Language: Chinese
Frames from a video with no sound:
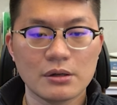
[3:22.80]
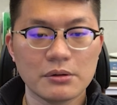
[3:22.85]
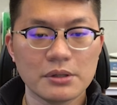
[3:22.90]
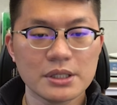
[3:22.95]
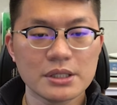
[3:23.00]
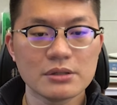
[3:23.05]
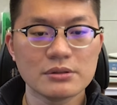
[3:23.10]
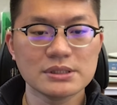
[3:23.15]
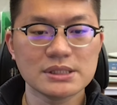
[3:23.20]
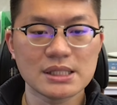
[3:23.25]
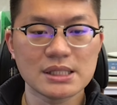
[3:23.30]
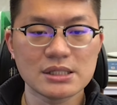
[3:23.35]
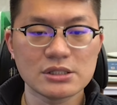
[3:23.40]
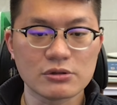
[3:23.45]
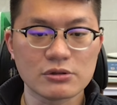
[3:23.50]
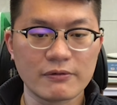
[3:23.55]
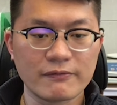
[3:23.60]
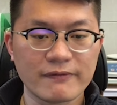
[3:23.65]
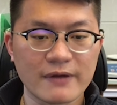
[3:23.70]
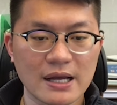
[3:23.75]
我们会用这
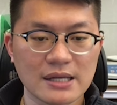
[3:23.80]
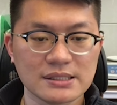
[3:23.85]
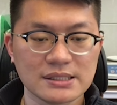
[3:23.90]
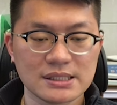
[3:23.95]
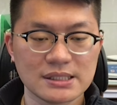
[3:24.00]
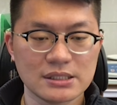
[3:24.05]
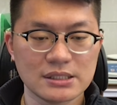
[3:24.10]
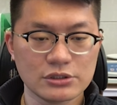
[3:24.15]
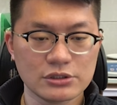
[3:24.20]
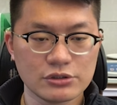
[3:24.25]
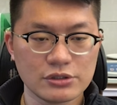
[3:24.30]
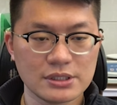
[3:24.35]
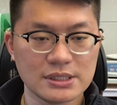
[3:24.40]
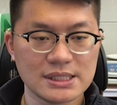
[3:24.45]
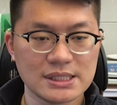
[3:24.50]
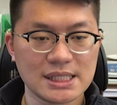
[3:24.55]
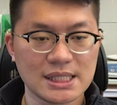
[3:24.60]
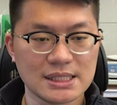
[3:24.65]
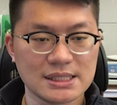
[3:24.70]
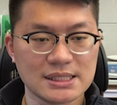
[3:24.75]
一种方式
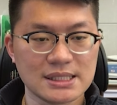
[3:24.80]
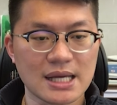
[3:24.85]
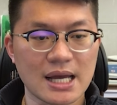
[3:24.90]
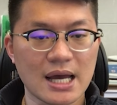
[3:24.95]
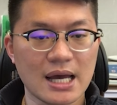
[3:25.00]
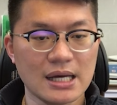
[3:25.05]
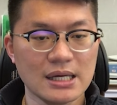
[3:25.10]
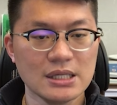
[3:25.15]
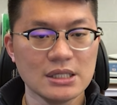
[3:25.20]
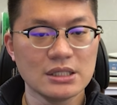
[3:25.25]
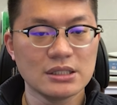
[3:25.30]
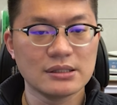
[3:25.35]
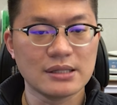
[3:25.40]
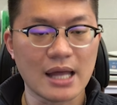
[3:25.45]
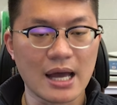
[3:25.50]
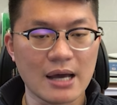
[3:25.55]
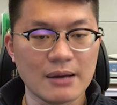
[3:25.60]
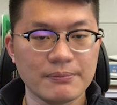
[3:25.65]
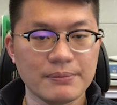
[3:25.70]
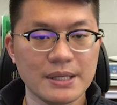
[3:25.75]
去检查
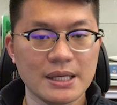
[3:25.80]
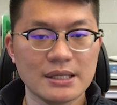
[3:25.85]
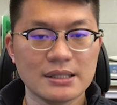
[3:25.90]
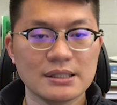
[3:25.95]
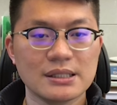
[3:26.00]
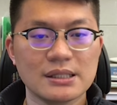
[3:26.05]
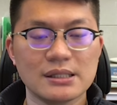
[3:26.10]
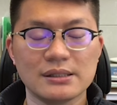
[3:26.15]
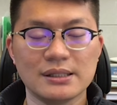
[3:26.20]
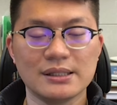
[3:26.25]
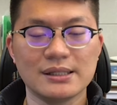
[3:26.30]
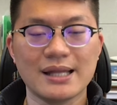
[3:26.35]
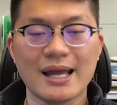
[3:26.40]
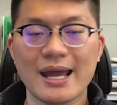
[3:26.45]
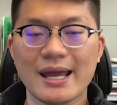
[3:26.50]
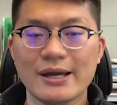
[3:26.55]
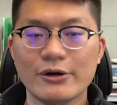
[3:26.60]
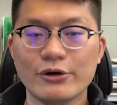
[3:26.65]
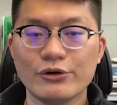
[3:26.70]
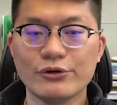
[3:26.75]
哪边可
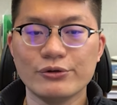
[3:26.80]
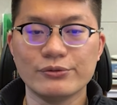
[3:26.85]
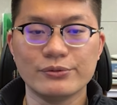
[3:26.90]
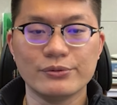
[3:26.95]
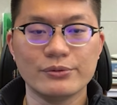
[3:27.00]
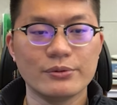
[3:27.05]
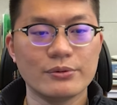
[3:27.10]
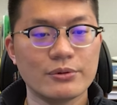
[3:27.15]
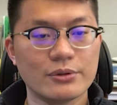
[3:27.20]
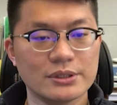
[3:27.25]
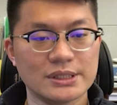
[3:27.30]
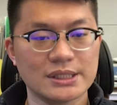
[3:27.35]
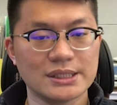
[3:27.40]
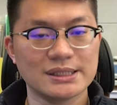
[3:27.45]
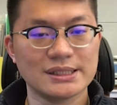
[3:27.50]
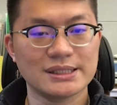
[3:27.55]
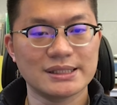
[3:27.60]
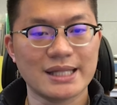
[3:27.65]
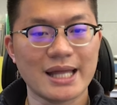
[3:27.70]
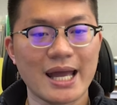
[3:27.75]
能太厚或
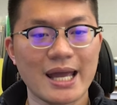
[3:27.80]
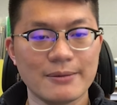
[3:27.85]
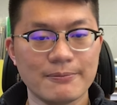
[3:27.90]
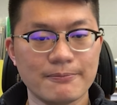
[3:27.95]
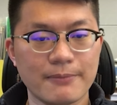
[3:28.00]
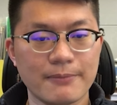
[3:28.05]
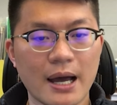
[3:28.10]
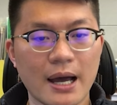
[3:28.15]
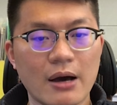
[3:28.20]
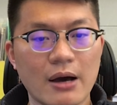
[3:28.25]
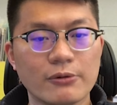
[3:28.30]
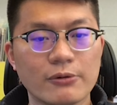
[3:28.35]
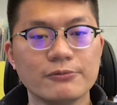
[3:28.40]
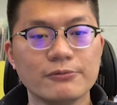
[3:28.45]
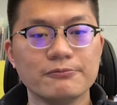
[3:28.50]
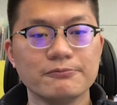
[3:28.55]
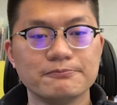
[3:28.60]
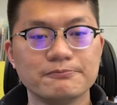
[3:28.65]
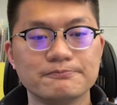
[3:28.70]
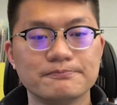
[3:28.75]
者是太
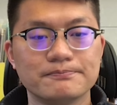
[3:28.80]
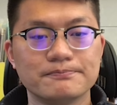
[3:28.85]
薄。